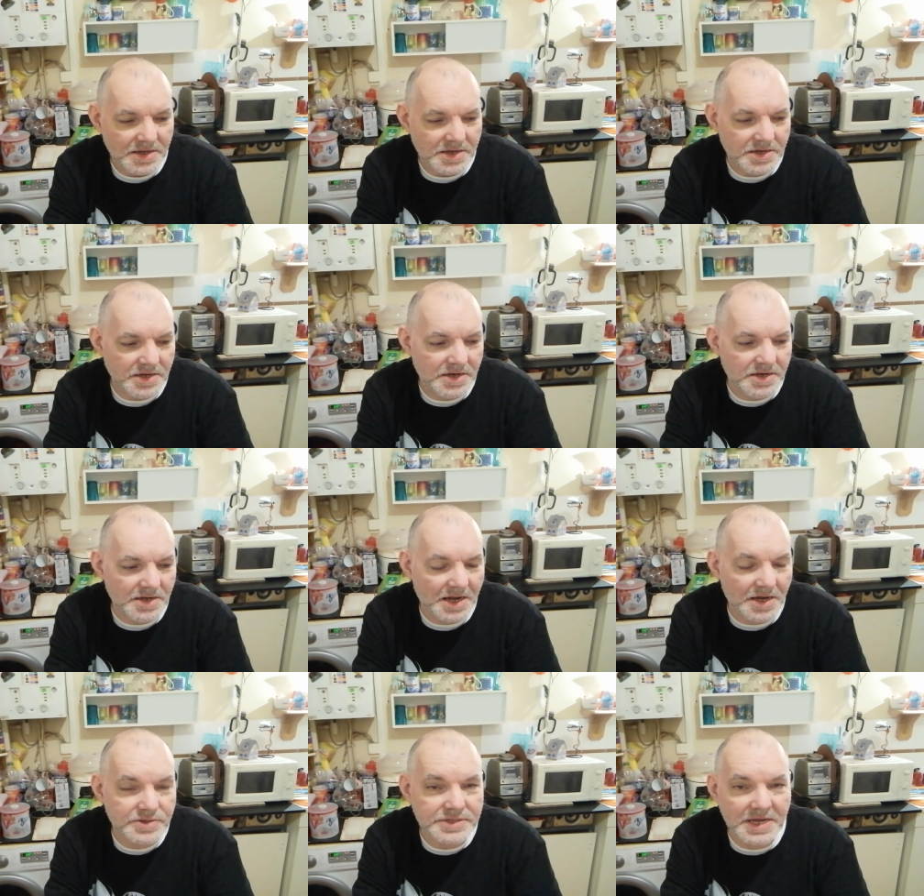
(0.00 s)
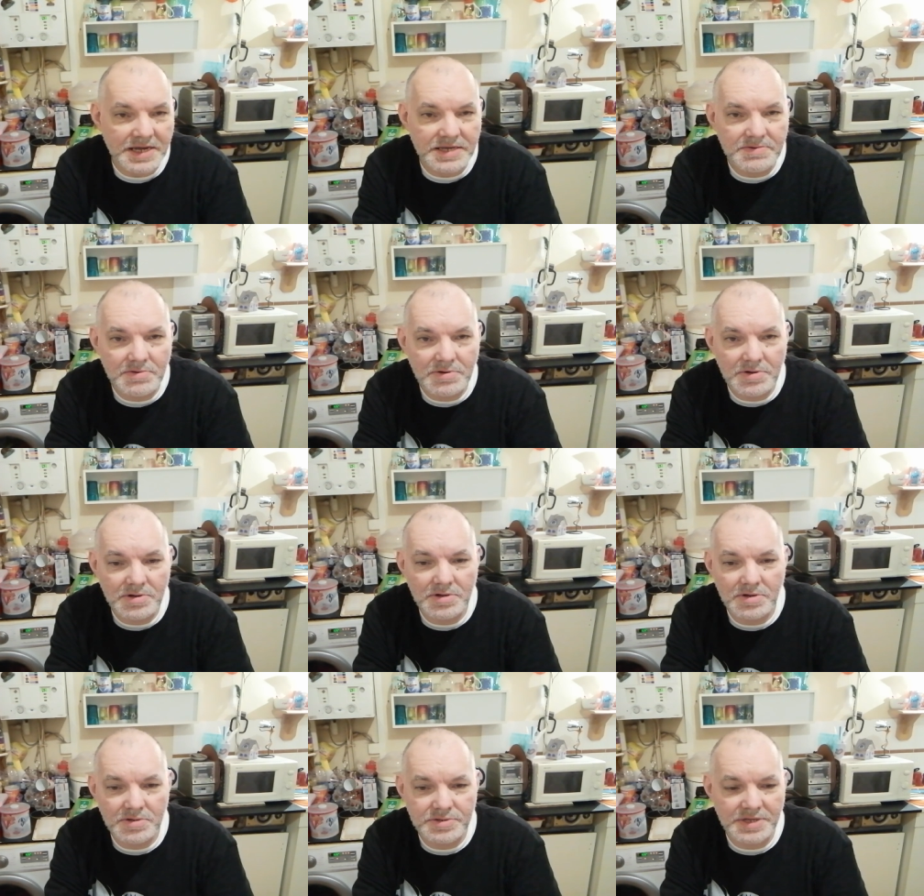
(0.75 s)
Et là, tu arrives,
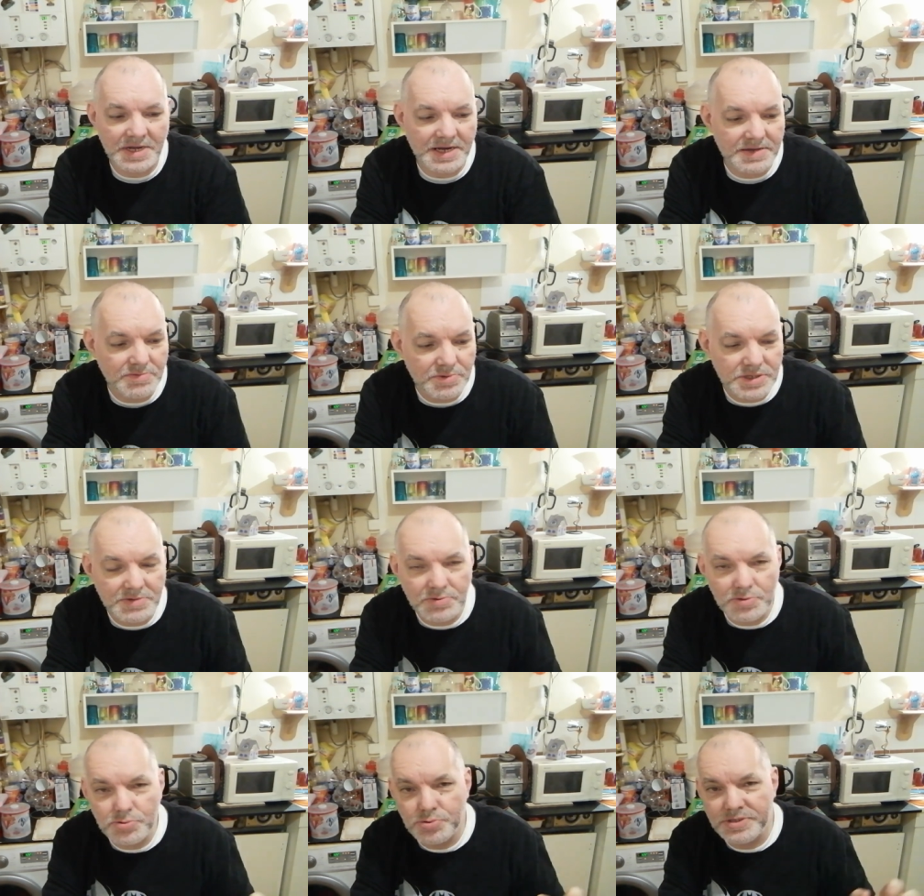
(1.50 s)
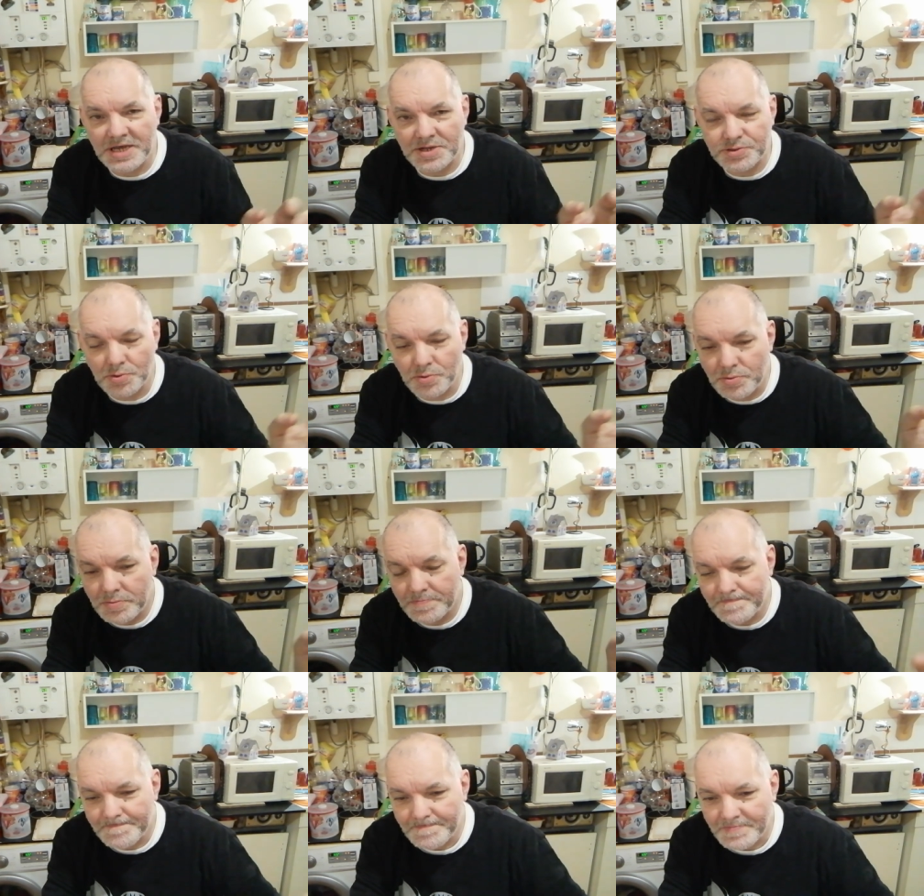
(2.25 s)
euh, arrives, au niveau du carton.
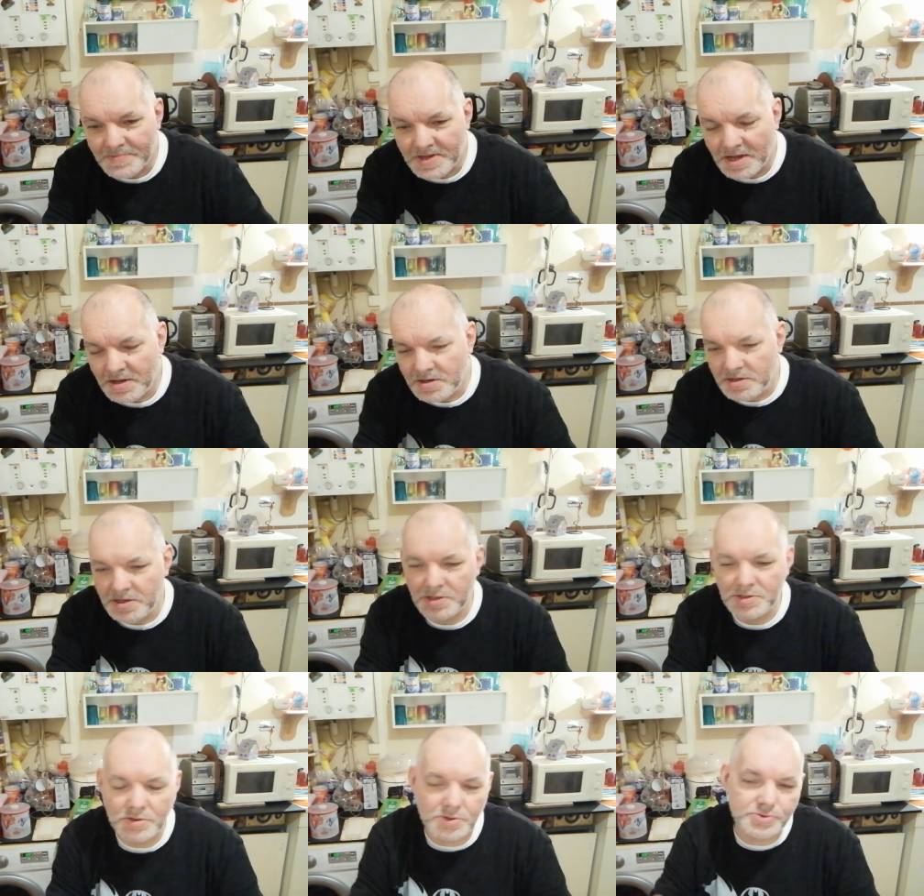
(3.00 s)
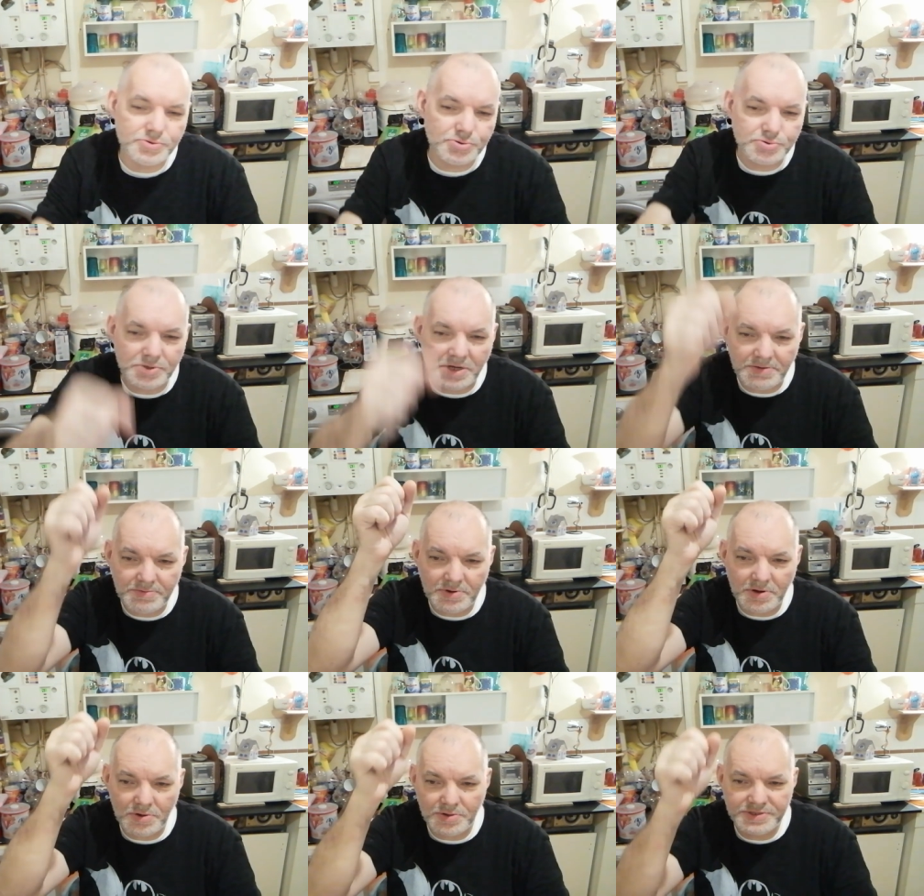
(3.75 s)
Et quand tu
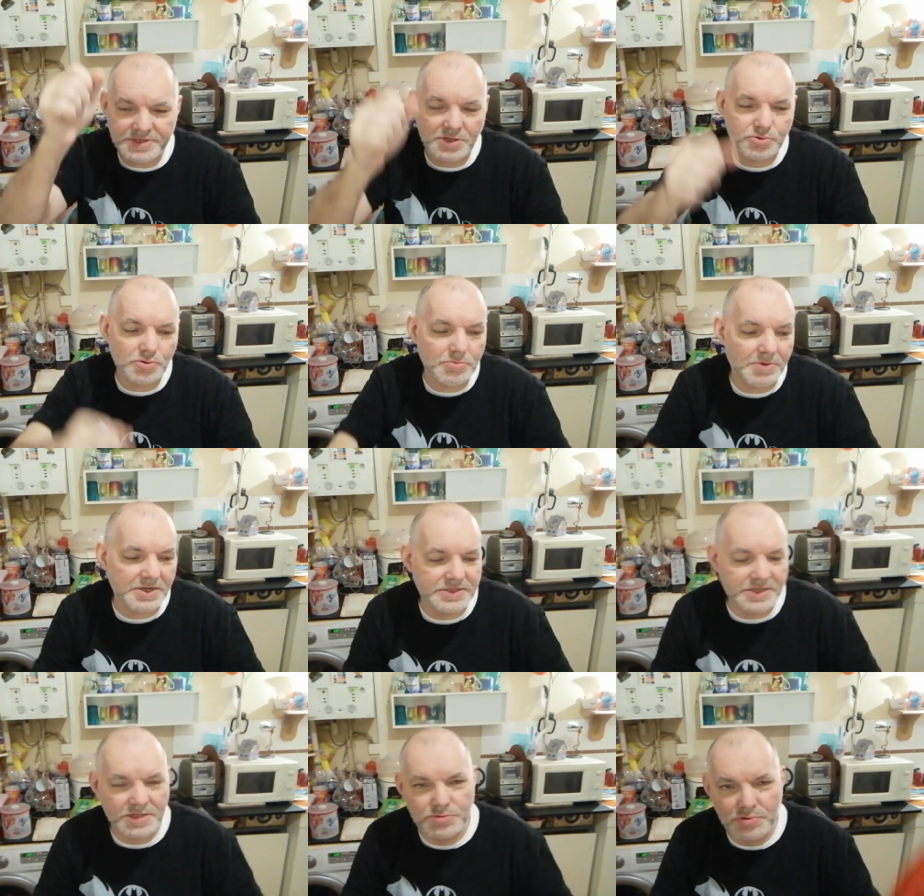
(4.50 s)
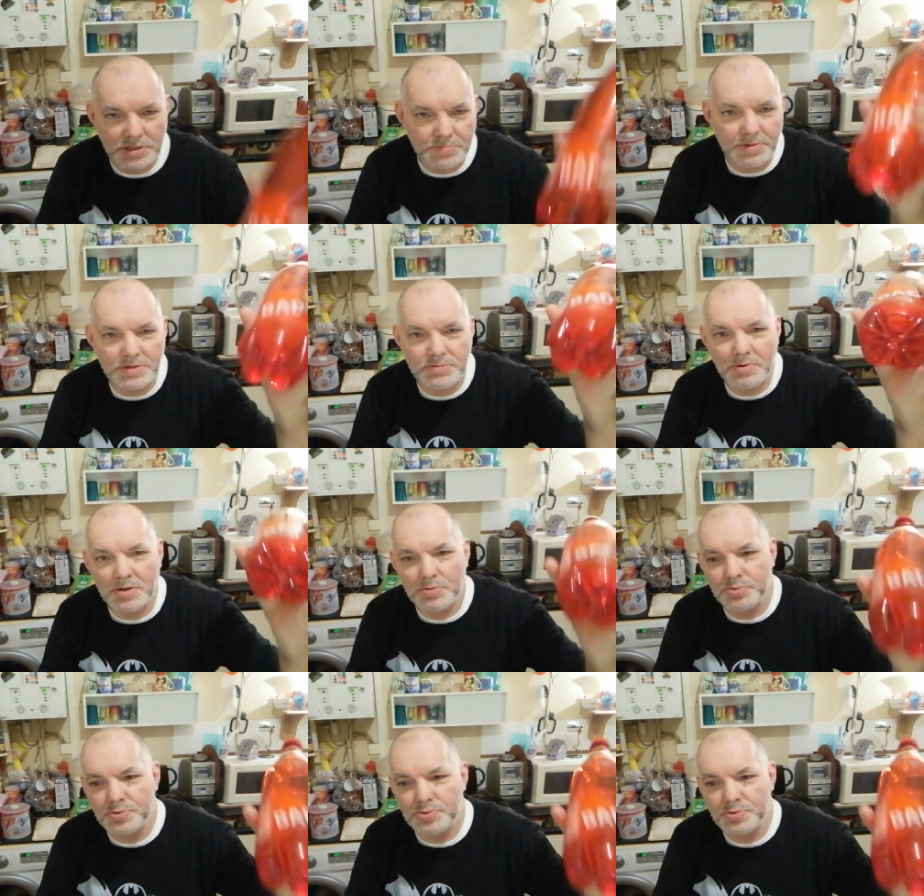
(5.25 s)
soulèves euh, le carton, bah, tu as tous les boudoirs